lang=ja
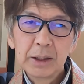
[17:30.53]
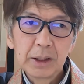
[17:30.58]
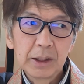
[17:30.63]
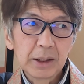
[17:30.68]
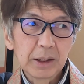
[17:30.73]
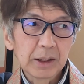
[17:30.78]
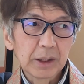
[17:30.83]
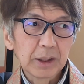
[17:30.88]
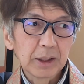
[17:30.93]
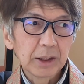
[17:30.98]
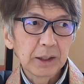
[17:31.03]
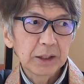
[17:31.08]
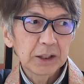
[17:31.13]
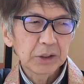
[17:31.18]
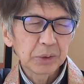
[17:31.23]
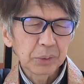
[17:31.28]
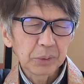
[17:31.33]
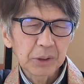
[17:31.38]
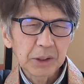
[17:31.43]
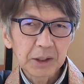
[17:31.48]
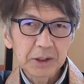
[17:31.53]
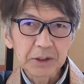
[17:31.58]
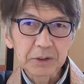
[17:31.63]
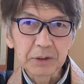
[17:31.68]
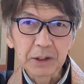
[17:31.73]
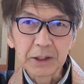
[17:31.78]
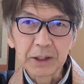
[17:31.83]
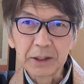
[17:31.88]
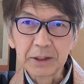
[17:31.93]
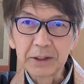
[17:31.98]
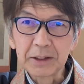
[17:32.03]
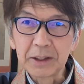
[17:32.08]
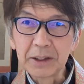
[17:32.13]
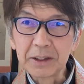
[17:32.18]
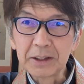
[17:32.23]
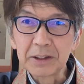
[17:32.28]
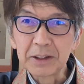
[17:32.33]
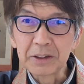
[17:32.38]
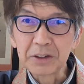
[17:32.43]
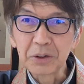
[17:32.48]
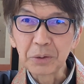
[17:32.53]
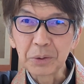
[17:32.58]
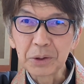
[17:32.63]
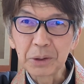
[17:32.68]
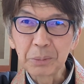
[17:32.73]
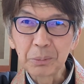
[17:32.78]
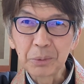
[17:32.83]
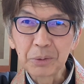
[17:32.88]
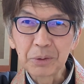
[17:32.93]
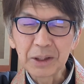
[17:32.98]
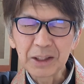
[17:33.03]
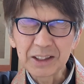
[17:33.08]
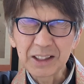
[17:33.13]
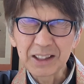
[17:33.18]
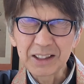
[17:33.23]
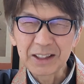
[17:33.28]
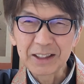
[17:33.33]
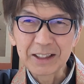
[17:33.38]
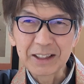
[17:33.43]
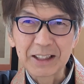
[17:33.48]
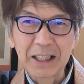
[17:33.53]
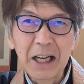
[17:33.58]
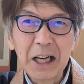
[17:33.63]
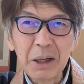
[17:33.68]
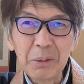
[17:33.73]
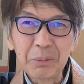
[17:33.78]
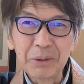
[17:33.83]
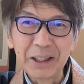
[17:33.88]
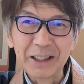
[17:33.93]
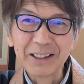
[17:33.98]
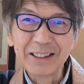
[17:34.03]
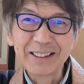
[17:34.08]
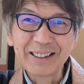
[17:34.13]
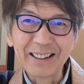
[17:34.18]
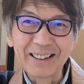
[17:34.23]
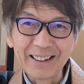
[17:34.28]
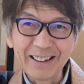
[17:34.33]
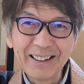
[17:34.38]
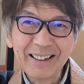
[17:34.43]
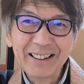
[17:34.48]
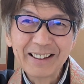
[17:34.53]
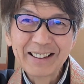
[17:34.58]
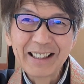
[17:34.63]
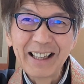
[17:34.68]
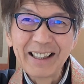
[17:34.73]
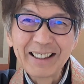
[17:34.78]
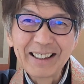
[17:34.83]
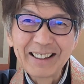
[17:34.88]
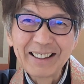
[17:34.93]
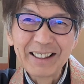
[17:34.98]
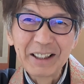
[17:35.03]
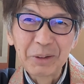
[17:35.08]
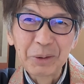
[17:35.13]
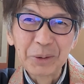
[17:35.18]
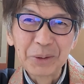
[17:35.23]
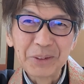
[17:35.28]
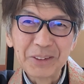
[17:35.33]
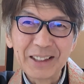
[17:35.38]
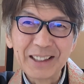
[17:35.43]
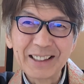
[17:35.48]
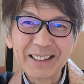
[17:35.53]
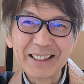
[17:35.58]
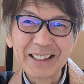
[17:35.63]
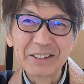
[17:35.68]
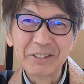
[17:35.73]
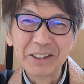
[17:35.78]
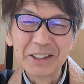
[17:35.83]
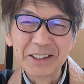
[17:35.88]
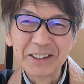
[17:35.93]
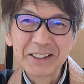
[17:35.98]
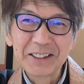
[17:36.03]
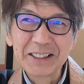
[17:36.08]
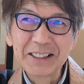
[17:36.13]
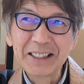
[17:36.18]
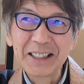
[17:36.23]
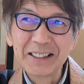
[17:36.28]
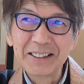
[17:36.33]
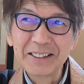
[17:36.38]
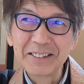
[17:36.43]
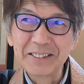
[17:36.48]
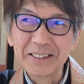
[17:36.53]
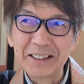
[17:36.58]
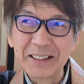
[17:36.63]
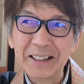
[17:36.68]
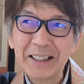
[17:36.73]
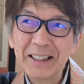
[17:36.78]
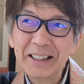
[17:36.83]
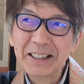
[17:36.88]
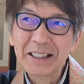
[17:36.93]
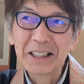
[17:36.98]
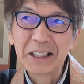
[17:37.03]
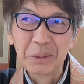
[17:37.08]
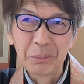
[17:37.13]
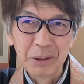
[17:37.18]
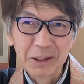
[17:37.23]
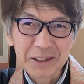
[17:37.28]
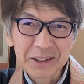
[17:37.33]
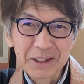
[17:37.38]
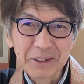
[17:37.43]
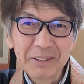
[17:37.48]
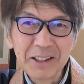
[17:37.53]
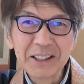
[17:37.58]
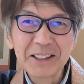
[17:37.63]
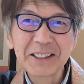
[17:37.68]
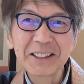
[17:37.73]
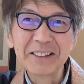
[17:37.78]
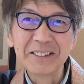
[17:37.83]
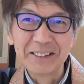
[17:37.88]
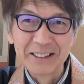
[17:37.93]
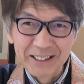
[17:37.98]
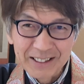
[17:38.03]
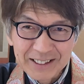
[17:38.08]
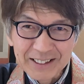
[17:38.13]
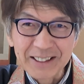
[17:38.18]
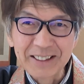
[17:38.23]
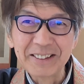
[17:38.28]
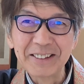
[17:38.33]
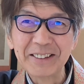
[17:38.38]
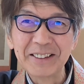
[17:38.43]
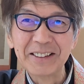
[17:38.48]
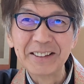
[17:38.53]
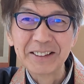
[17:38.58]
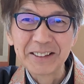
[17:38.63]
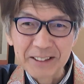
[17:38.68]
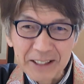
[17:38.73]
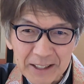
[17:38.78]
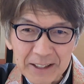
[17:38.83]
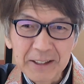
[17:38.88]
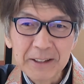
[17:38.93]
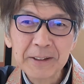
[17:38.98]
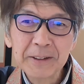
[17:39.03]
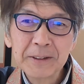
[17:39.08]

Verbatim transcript: えー、人の数は減っていってそこでグラた叩きゲームやったら大変なことになってしまって衰退するに決まってますよねっていうことですね。